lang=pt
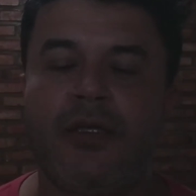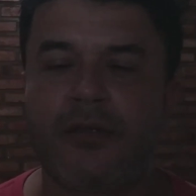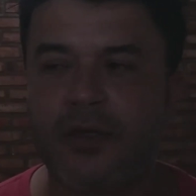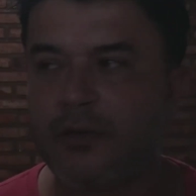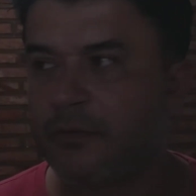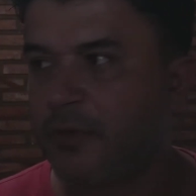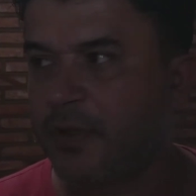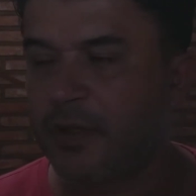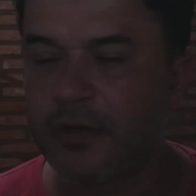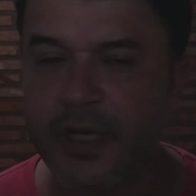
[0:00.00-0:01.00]
Então, não é
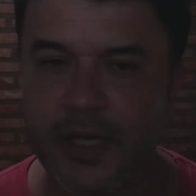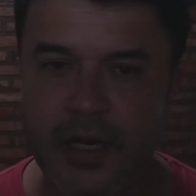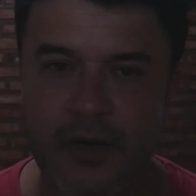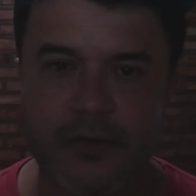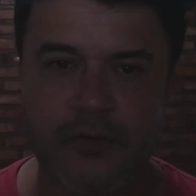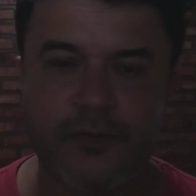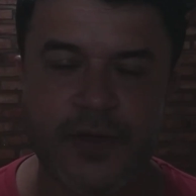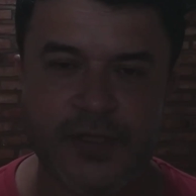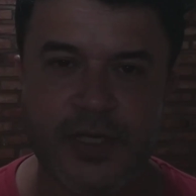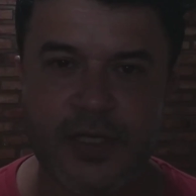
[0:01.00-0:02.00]
tão legal
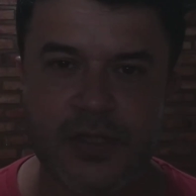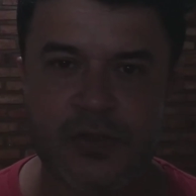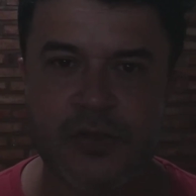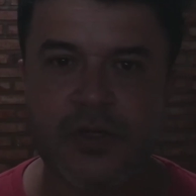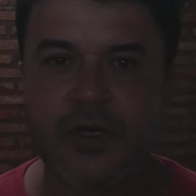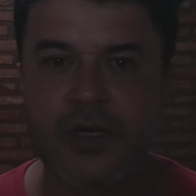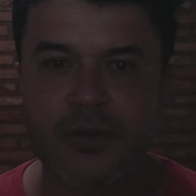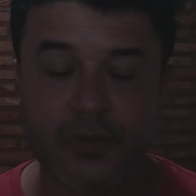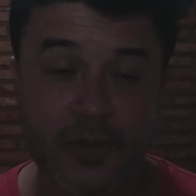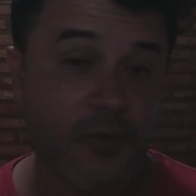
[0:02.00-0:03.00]
fazer isso.
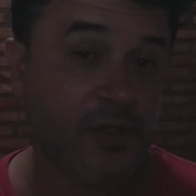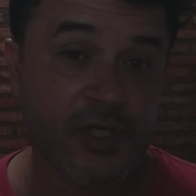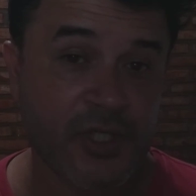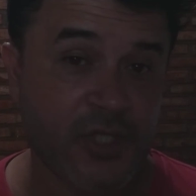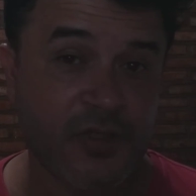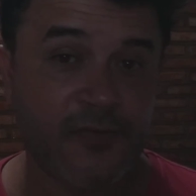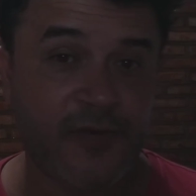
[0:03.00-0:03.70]
Tem muita gente que